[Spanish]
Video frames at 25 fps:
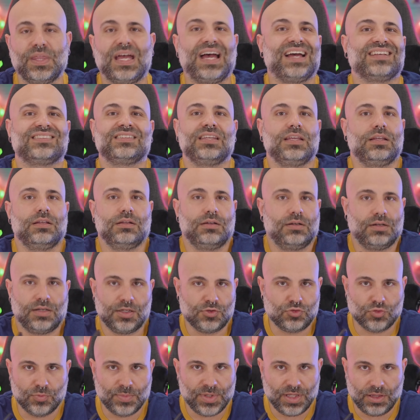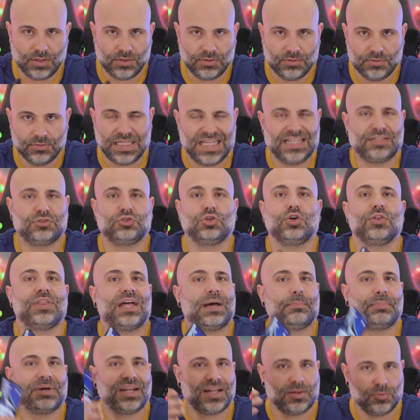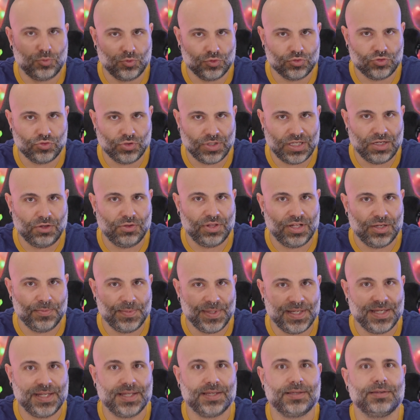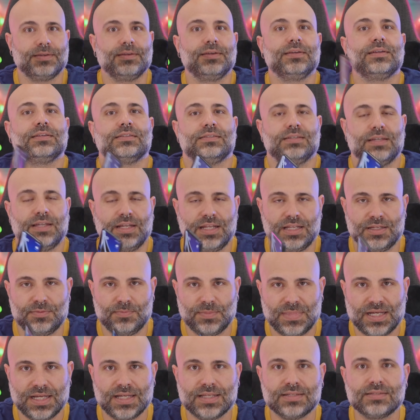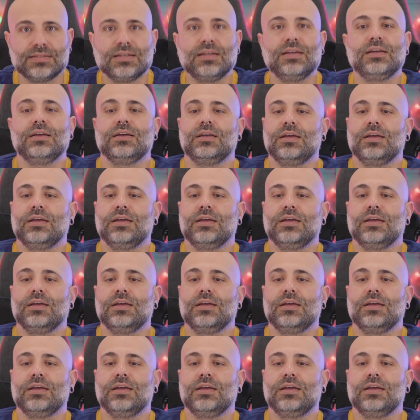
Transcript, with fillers: Así, resumido, esto da para mucho, ¿eh? lo del binning, si queréis más,